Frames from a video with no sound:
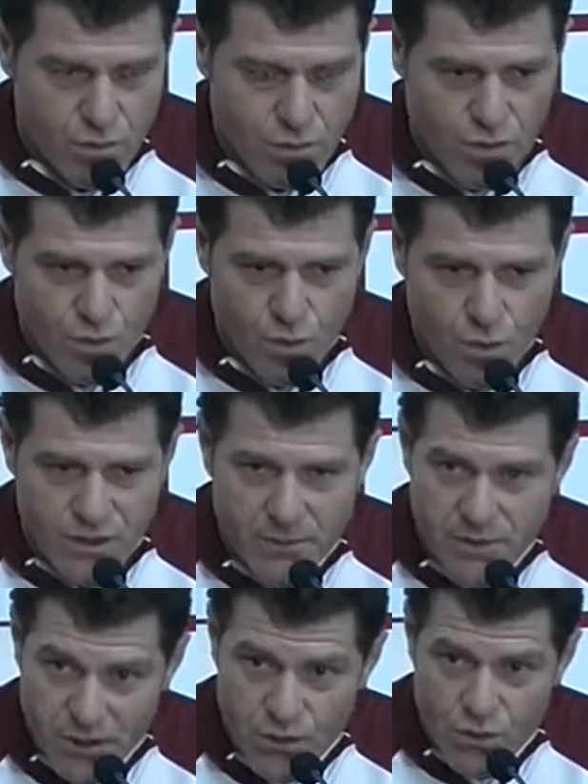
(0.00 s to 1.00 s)

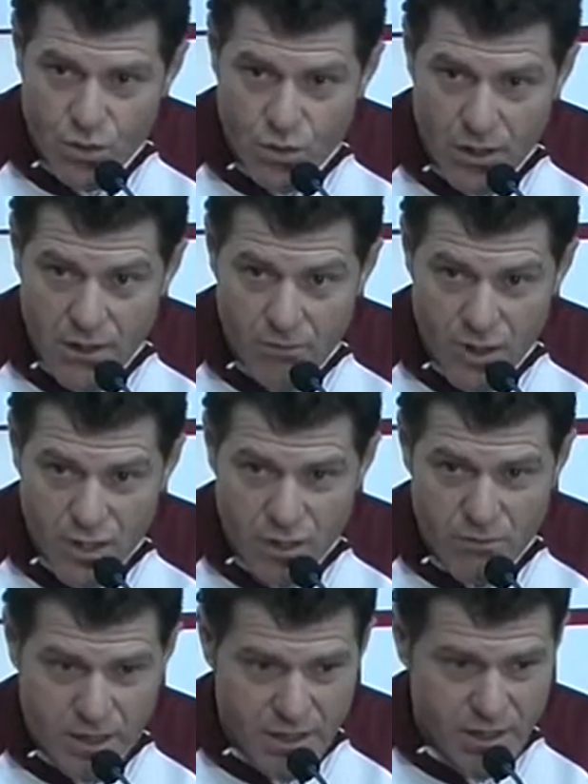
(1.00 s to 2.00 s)
conjuntamente cuando jugábamos la
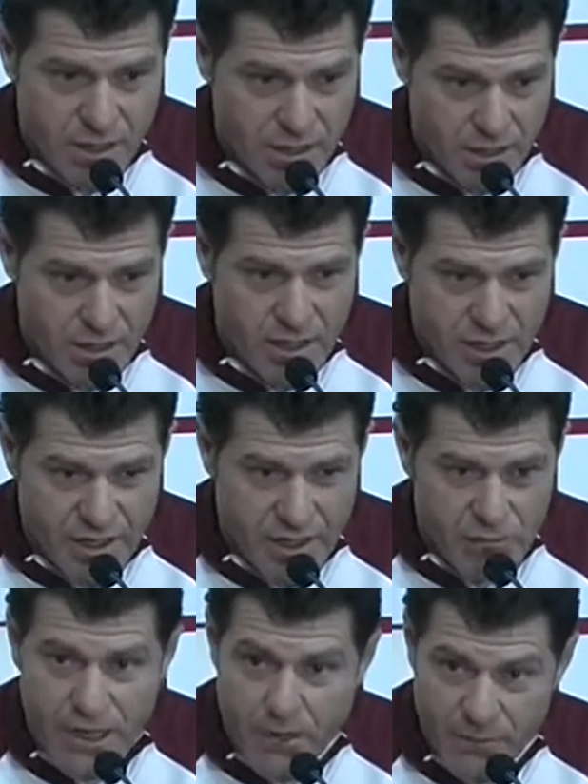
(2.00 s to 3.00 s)
Copa que, creé
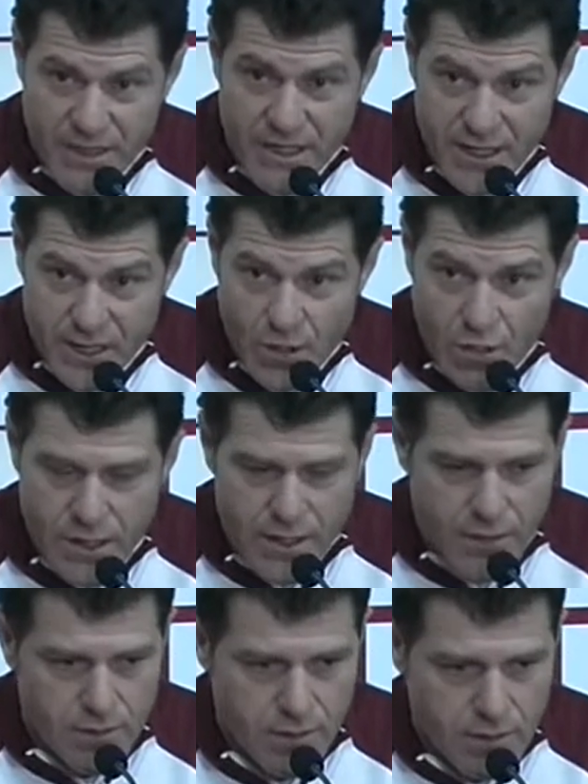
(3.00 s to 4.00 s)
una campaña
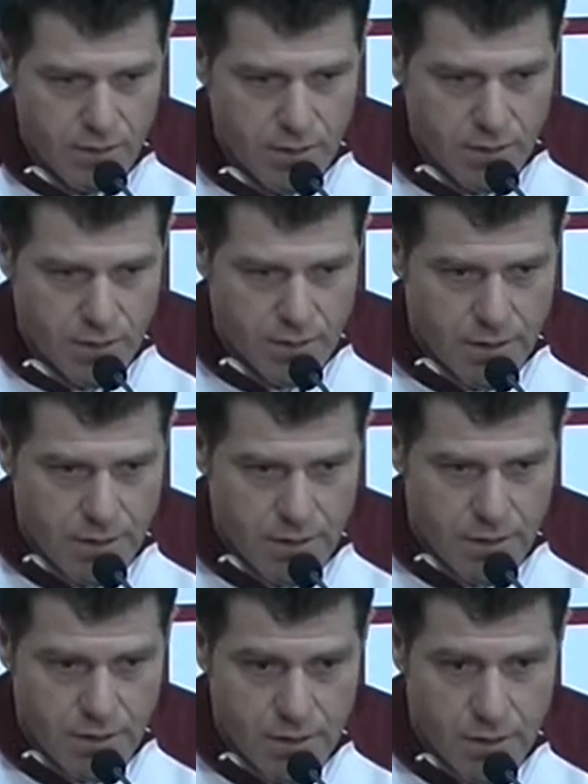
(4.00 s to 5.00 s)
regular. Eh,